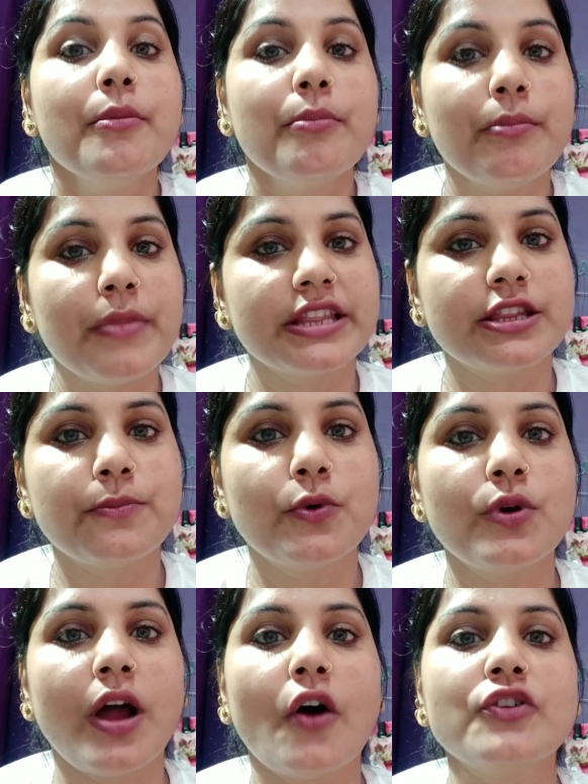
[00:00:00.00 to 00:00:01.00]
मत तो
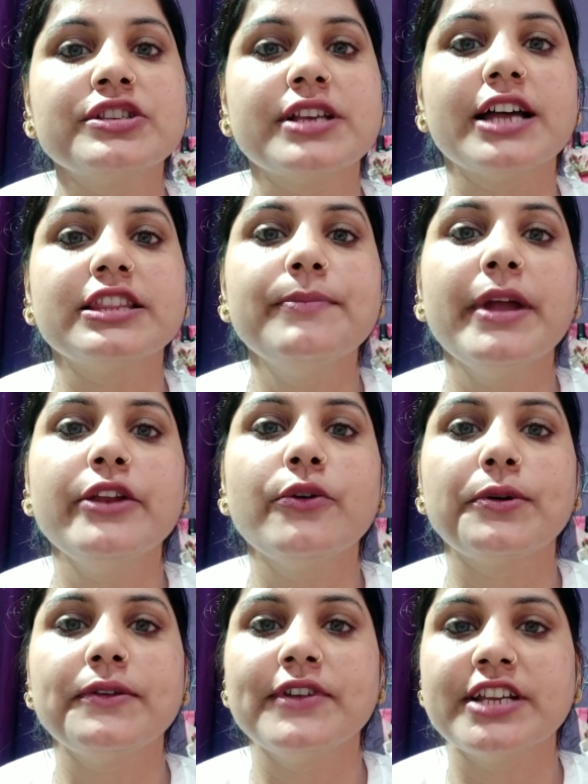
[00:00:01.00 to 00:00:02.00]
भूलना और साथ में ये
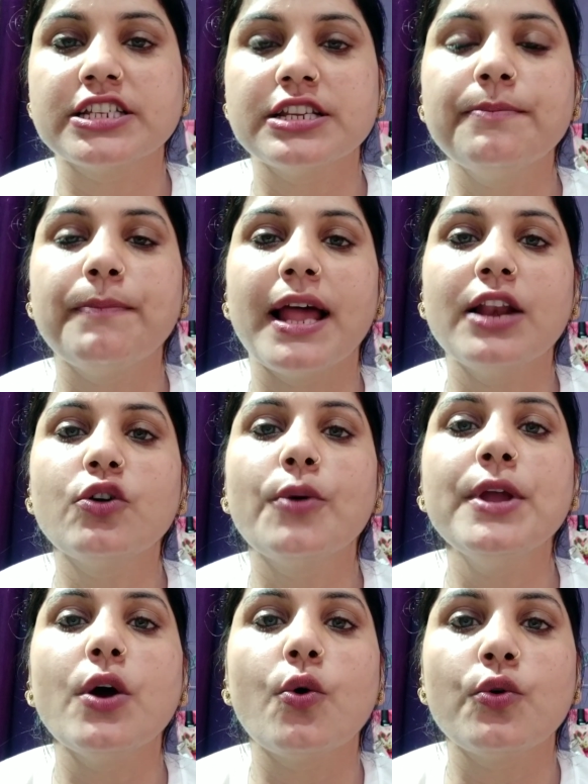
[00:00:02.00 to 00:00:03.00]
नोटिफिकेशन बेल को
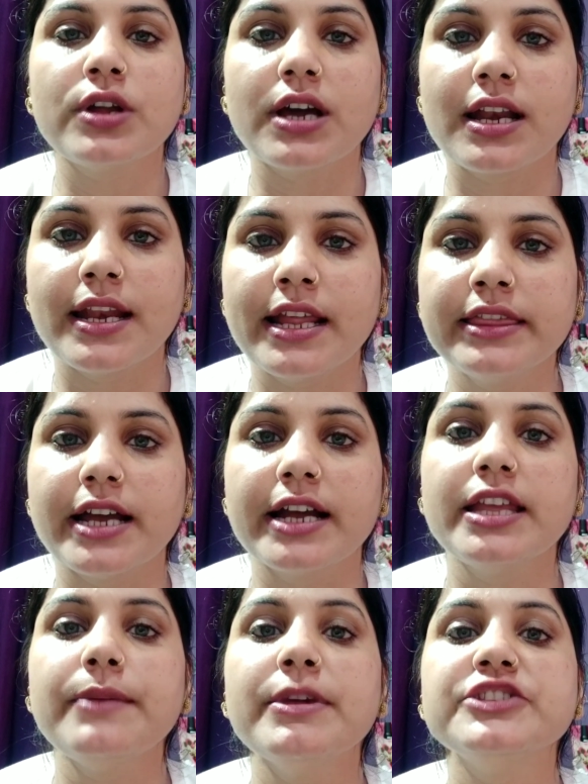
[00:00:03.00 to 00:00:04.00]
भी ऑन कर लेना
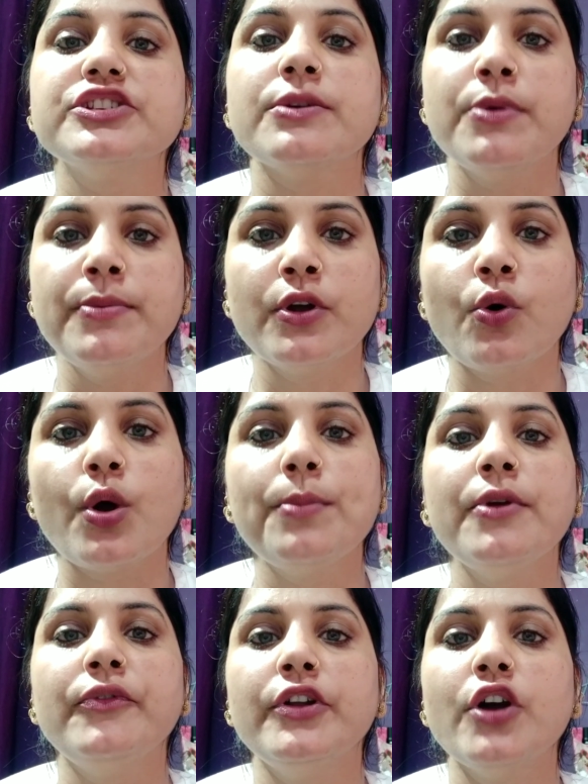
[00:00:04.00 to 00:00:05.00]
ताकि मैं जब भी कोई
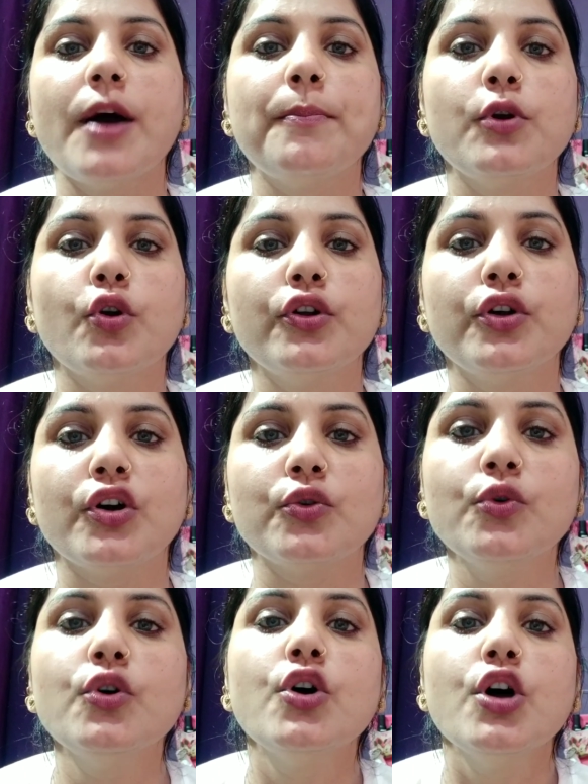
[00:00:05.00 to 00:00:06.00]
भी वीडियो अपलोड
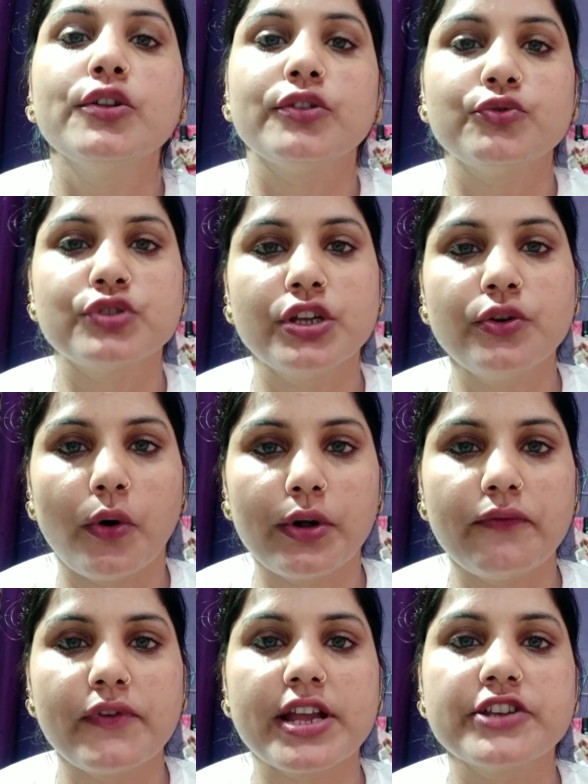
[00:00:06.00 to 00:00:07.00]
करूँ तो उसकी
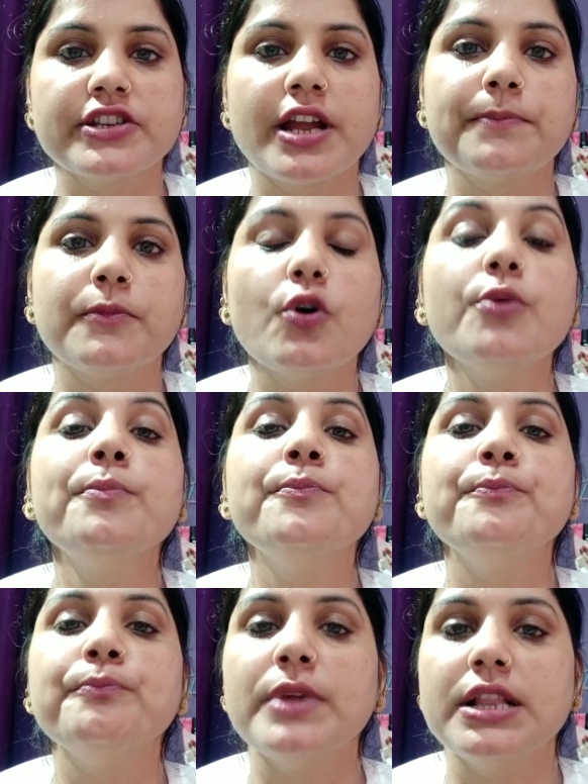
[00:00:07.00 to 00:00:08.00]
नोटिफिकेशन आपको
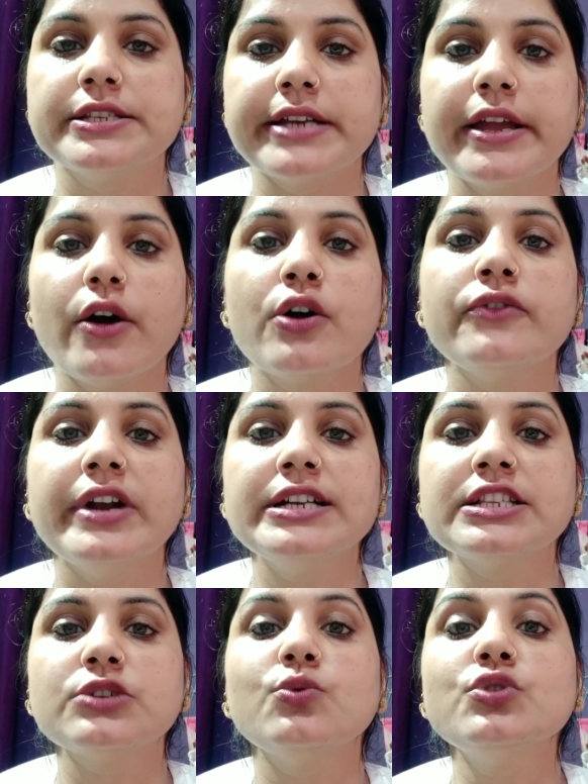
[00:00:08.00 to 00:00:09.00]
मिल जाए और
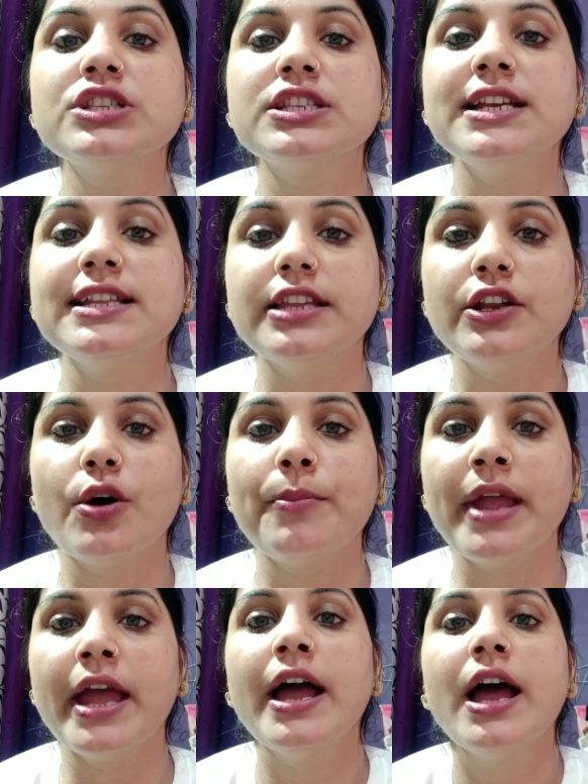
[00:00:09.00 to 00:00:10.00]
फ्रेंड्स कुछ ही दिनों
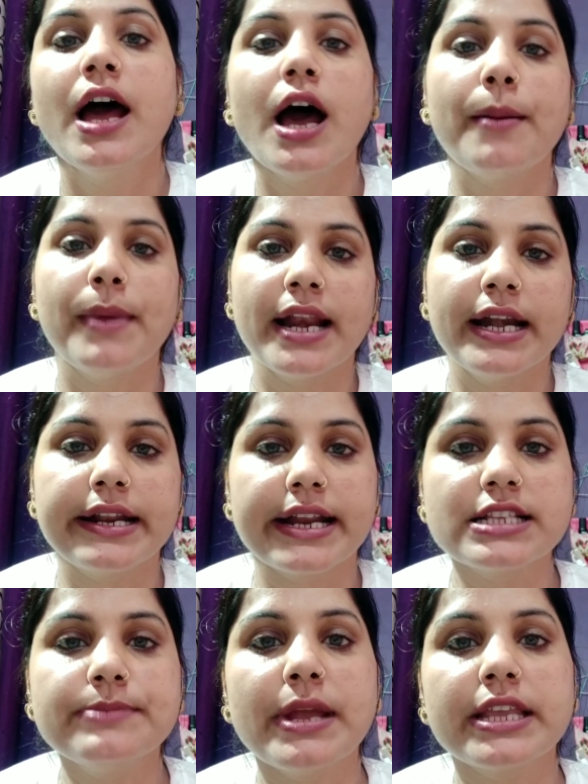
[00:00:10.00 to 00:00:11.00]
में हमारा
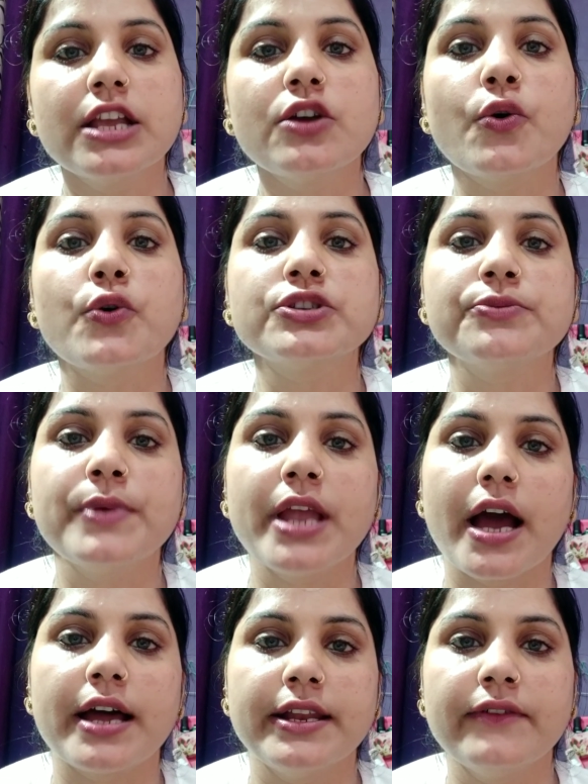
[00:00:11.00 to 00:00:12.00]
ड्रेस मेकिंग कोर्स भी
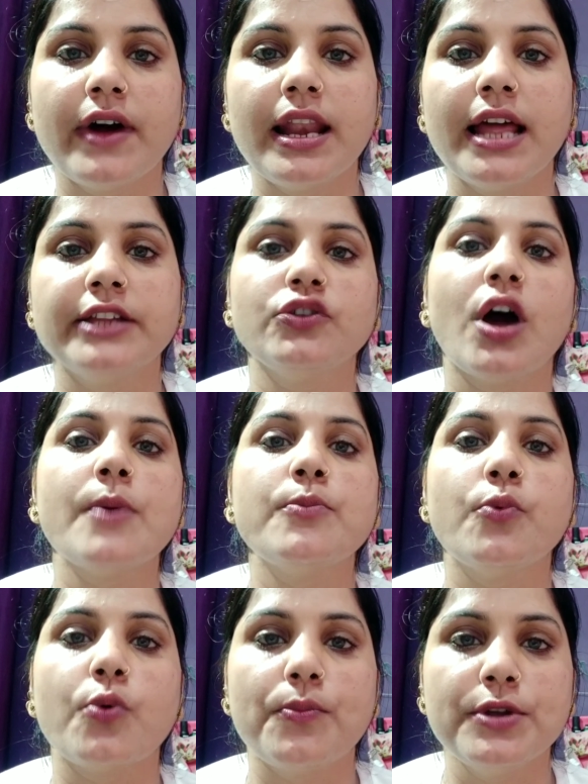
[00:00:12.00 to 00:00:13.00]
आने वाला है तो आप
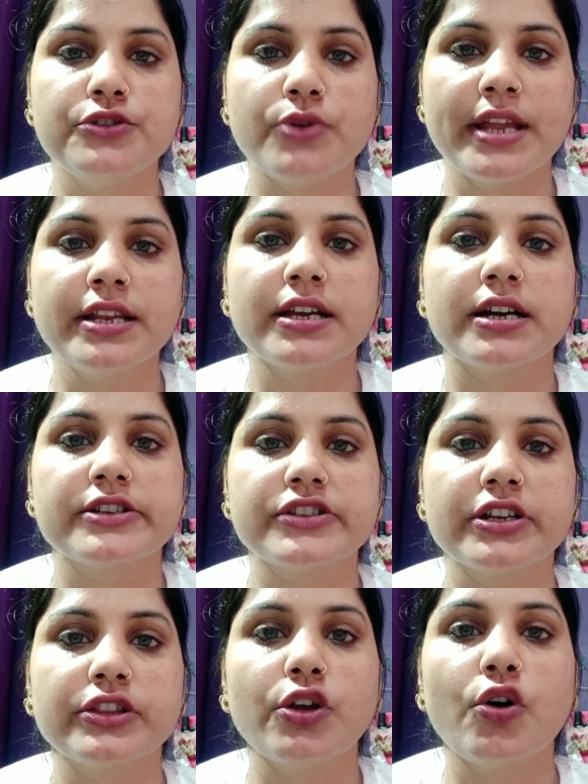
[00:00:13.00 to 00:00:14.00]
वो भी ज्वाइन कर
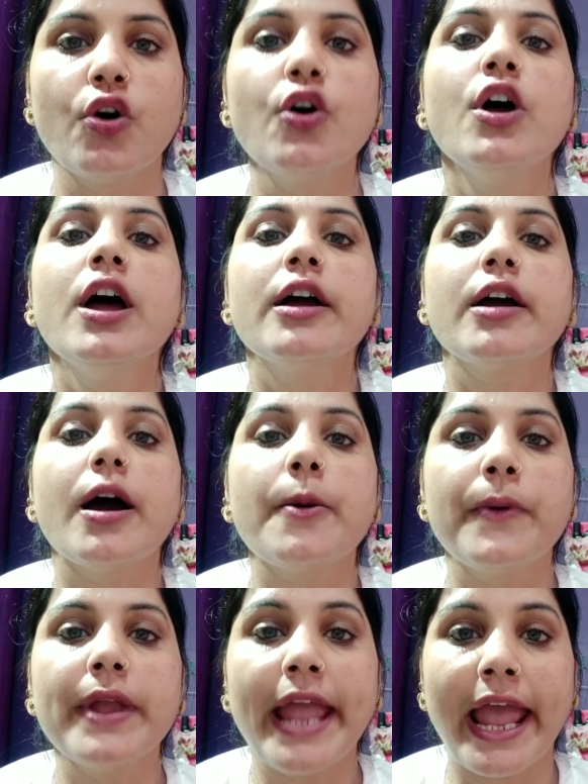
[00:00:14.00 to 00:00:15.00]
सकते हो
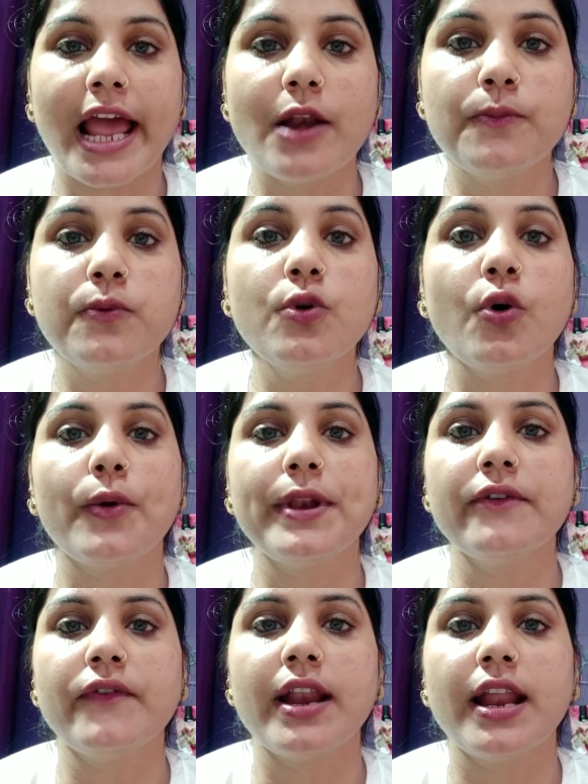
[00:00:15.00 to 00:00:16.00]
काफ़ी हेल्पफुल
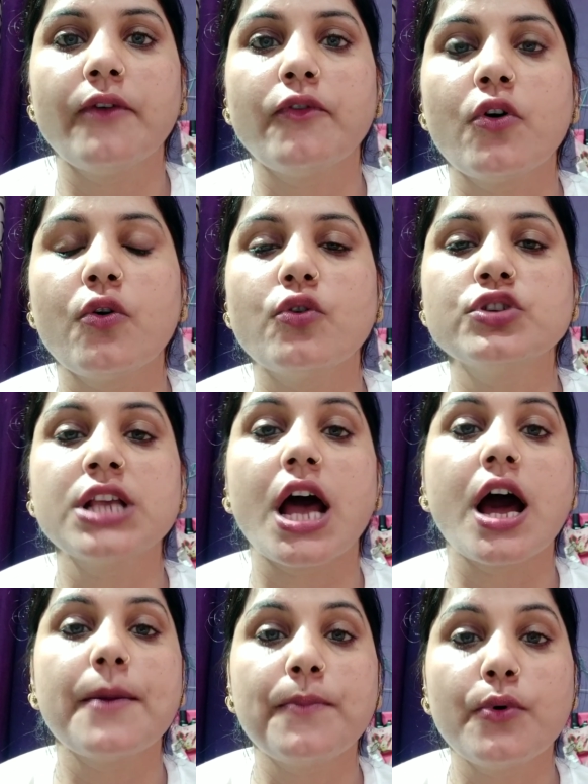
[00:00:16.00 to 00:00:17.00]
होने वाला है वो कोर्स
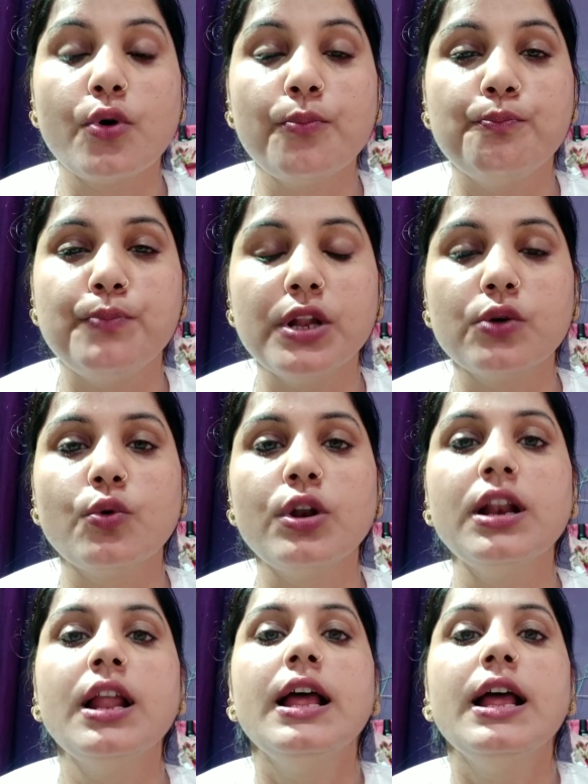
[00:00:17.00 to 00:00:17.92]
आपको बिल्कुल